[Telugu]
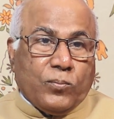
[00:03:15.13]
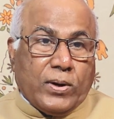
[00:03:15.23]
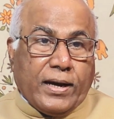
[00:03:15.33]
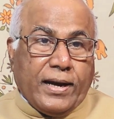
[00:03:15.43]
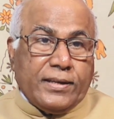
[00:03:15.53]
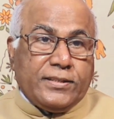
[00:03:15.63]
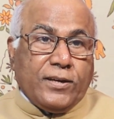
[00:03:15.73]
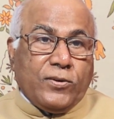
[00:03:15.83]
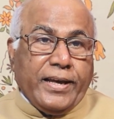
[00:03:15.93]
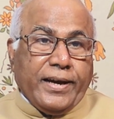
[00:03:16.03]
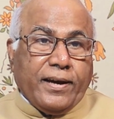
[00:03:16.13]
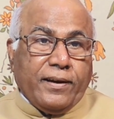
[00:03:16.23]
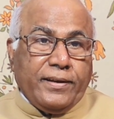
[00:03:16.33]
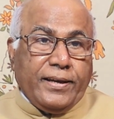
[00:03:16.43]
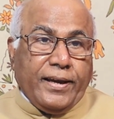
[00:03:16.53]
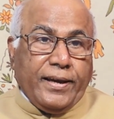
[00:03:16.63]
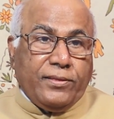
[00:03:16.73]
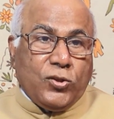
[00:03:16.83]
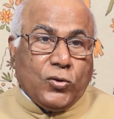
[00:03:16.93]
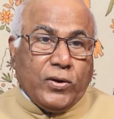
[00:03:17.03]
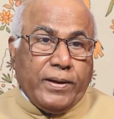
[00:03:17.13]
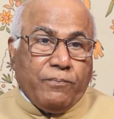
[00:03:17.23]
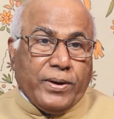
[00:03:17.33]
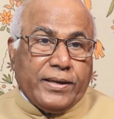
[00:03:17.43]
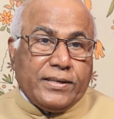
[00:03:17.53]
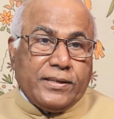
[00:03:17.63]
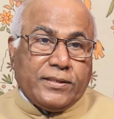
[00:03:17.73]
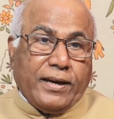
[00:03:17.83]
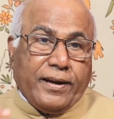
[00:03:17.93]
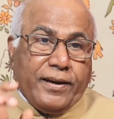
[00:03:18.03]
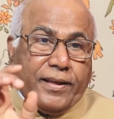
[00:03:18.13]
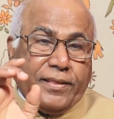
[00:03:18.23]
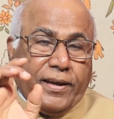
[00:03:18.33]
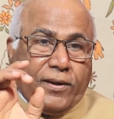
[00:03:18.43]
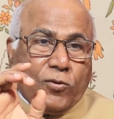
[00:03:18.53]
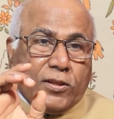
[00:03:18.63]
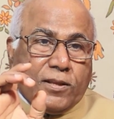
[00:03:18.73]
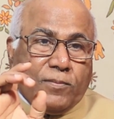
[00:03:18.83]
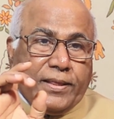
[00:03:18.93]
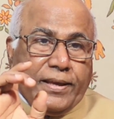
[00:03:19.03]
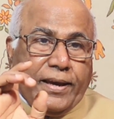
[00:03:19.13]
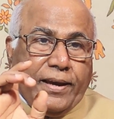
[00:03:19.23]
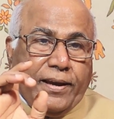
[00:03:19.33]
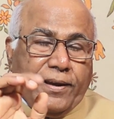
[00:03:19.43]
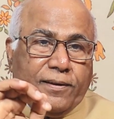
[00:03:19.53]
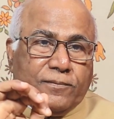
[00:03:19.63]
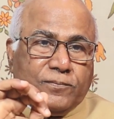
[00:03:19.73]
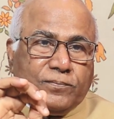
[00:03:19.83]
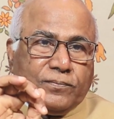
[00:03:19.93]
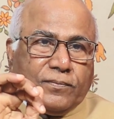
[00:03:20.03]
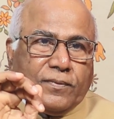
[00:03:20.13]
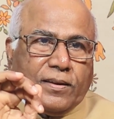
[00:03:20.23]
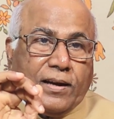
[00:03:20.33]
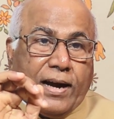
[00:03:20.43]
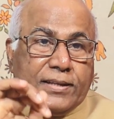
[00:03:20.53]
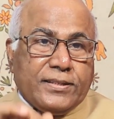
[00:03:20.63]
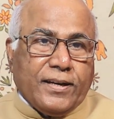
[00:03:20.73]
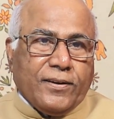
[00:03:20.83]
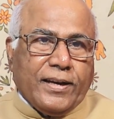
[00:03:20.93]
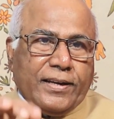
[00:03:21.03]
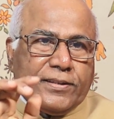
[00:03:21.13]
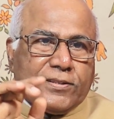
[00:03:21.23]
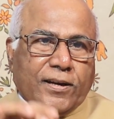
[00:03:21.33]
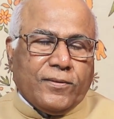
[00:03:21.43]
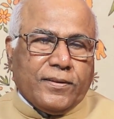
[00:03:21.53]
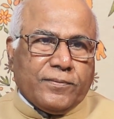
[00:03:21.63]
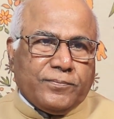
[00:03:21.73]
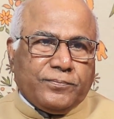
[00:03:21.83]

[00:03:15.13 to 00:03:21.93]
ప్రకాష్ జవడేకర్ ఎందుకు ఎంపిక చేశారనేది కొంతమందికి ఆశ్చర్యం కలిగిస్తూ ఉంది